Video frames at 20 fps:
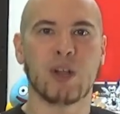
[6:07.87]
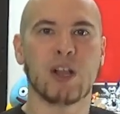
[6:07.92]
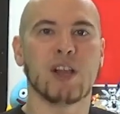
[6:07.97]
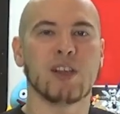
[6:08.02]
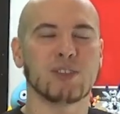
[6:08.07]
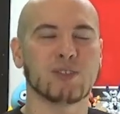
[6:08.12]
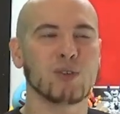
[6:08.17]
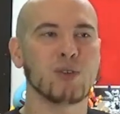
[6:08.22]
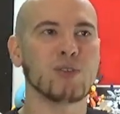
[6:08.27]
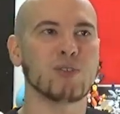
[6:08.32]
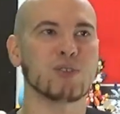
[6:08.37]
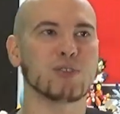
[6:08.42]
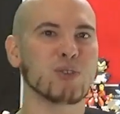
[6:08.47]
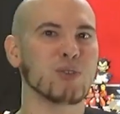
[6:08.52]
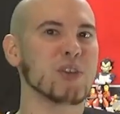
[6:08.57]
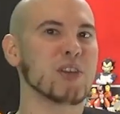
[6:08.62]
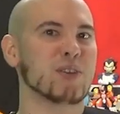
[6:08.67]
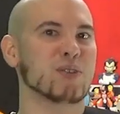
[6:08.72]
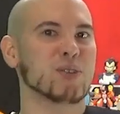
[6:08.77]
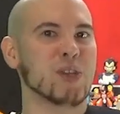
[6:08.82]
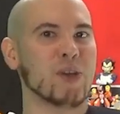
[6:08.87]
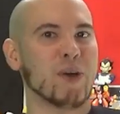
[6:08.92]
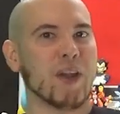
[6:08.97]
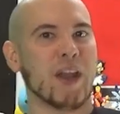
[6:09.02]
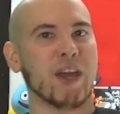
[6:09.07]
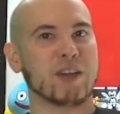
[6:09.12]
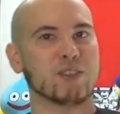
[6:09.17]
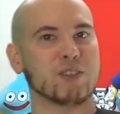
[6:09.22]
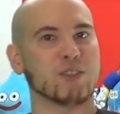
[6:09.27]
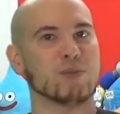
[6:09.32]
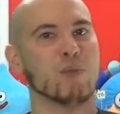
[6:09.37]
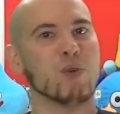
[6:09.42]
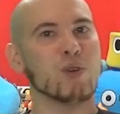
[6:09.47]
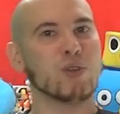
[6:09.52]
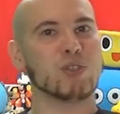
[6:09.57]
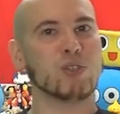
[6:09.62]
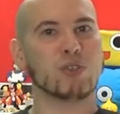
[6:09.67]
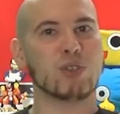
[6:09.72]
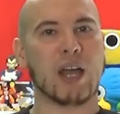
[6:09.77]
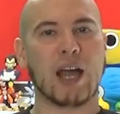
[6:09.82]
そういうソニックではなくもう
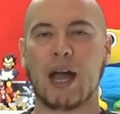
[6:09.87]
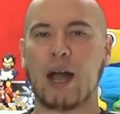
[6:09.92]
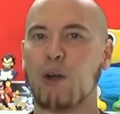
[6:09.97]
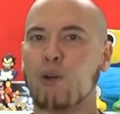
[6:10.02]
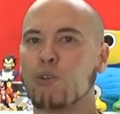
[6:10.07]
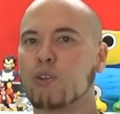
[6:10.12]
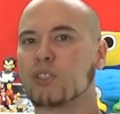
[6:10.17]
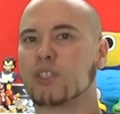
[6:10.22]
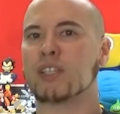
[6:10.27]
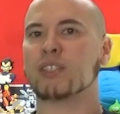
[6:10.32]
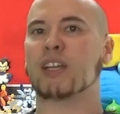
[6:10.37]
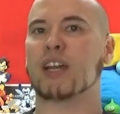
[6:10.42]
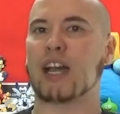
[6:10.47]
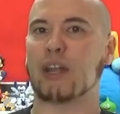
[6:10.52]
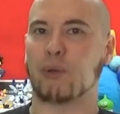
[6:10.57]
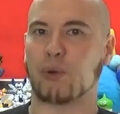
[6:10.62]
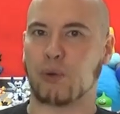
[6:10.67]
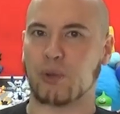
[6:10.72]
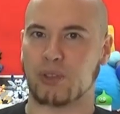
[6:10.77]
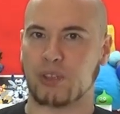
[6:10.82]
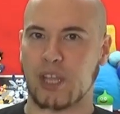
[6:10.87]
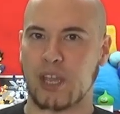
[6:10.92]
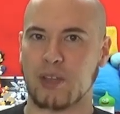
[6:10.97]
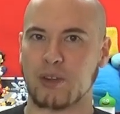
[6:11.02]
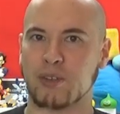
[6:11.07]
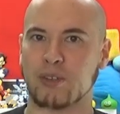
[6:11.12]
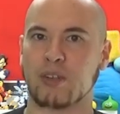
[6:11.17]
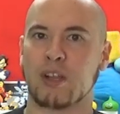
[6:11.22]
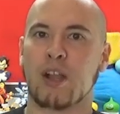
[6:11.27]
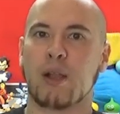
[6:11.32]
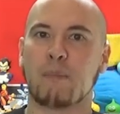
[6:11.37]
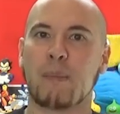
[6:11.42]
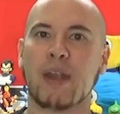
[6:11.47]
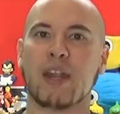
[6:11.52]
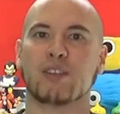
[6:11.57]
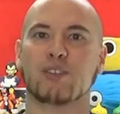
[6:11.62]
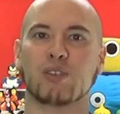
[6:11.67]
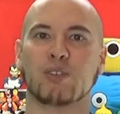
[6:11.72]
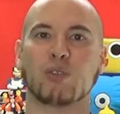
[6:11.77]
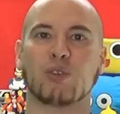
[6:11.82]
ちょっと青臭さが残っているま
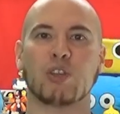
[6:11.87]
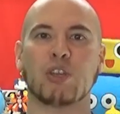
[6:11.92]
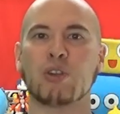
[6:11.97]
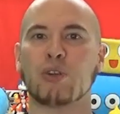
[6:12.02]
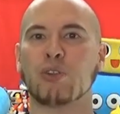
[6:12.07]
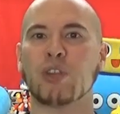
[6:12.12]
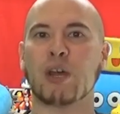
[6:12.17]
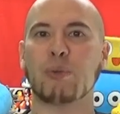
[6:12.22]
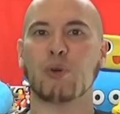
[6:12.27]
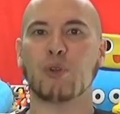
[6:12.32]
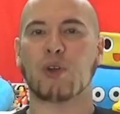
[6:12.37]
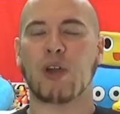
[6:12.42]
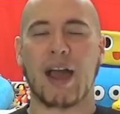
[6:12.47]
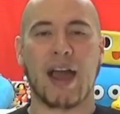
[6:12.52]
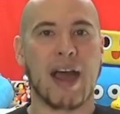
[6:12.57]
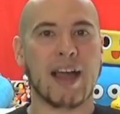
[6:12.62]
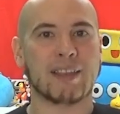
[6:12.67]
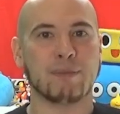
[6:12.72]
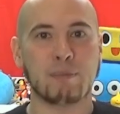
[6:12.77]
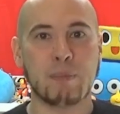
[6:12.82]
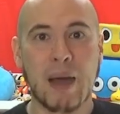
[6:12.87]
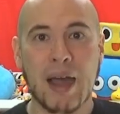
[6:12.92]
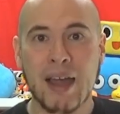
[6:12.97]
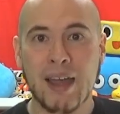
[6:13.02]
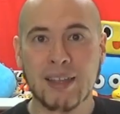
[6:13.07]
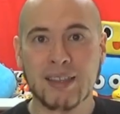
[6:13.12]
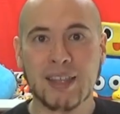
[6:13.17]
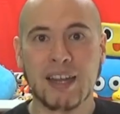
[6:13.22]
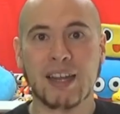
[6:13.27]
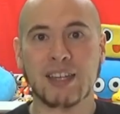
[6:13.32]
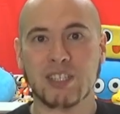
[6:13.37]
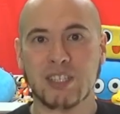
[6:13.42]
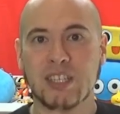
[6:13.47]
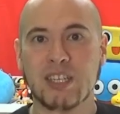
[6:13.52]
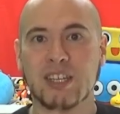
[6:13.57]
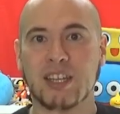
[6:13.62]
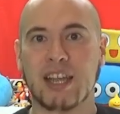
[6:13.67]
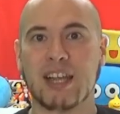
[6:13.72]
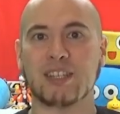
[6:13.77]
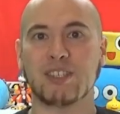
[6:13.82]
だちょっといろんなものが真新し
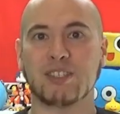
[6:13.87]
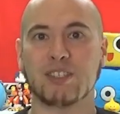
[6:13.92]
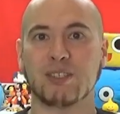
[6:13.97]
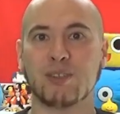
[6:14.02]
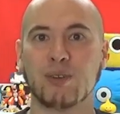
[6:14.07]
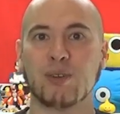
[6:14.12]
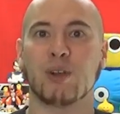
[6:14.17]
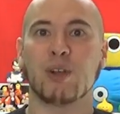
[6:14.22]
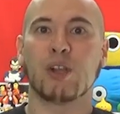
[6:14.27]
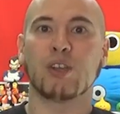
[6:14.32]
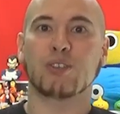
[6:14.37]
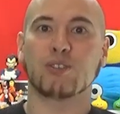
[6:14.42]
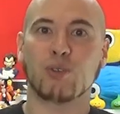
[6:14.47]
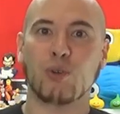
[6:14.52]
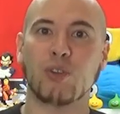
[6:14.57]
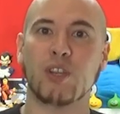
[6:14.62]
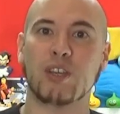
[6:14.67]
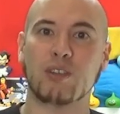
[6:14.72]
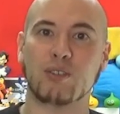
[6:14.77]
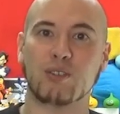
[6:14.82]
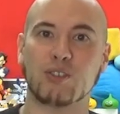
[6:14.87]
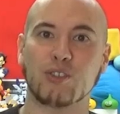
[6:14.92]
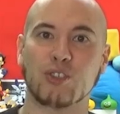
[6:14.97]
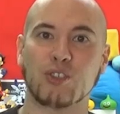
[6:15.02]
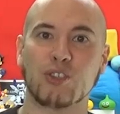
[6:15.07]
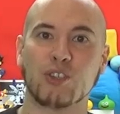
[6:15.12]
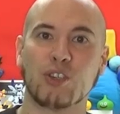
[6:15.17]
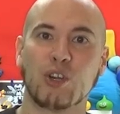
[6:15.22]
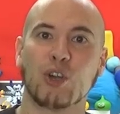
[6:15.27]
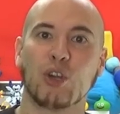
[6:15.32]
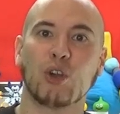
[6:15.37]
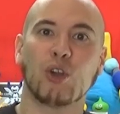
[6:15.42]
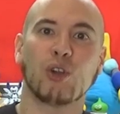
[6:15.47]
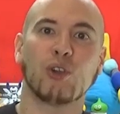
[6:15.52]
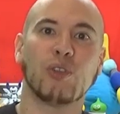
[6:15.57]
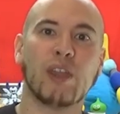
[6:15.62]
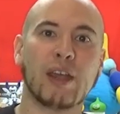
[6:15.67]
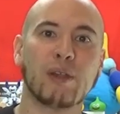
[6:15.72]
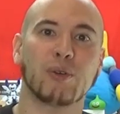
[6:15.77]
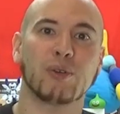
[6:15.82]
い感じのソニック
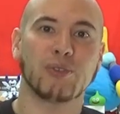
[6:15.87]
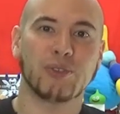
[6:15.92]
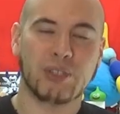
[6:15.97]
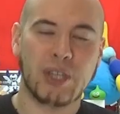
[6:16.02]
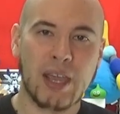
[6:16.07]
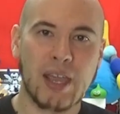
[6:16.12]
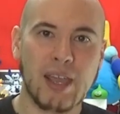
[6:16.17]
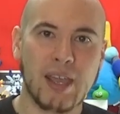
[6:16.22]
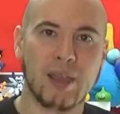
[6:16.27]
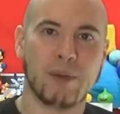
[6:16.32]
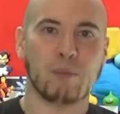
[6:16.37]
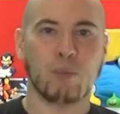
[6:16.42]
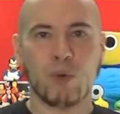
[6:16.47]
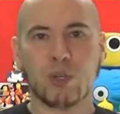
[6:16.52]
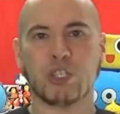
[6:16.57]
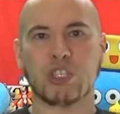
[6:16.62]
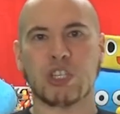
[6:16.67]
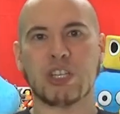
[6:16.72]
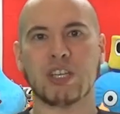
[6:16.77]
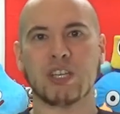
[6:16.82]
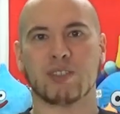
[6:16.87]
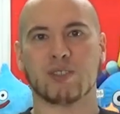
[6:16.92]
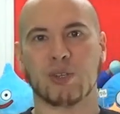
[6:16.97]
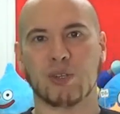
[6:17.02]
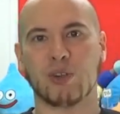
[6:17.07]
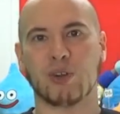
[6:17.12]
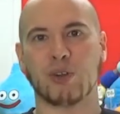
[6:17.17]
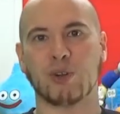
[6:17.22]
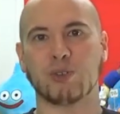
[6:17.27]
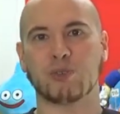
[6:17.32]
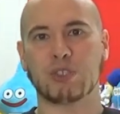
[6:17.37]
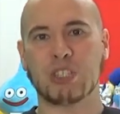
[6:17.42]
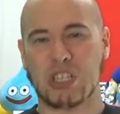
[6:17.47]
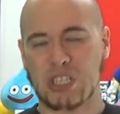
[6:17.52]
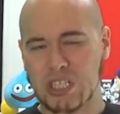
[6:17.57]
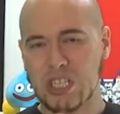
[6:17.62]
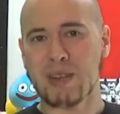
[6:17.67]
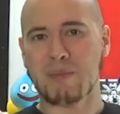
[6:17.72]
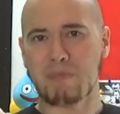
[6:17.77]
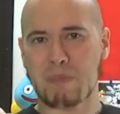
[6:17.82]
なのでもしその自
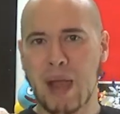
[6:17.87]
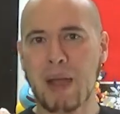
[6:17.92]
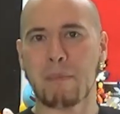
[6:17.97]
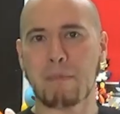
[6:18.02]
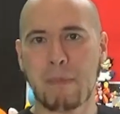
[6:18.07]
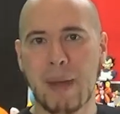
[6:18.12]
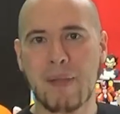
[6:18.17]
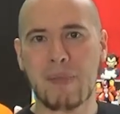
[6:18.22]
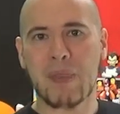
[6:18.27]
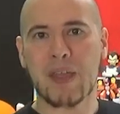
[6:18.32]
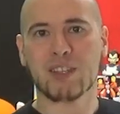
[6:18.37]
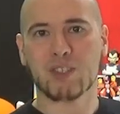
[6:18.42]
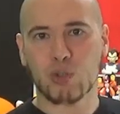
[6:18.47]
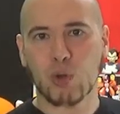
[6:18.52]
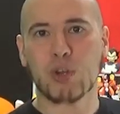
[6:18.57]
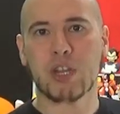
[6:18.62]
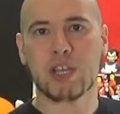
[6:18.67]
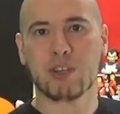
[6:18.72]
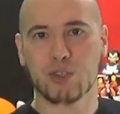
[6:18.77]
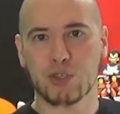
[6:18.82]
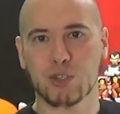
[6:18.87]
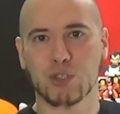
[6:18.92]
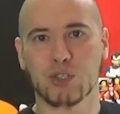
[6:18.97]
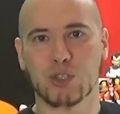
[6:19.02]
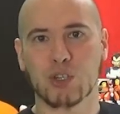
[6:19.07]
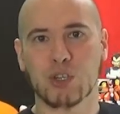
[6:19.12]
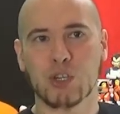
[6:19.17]
信満々なソニック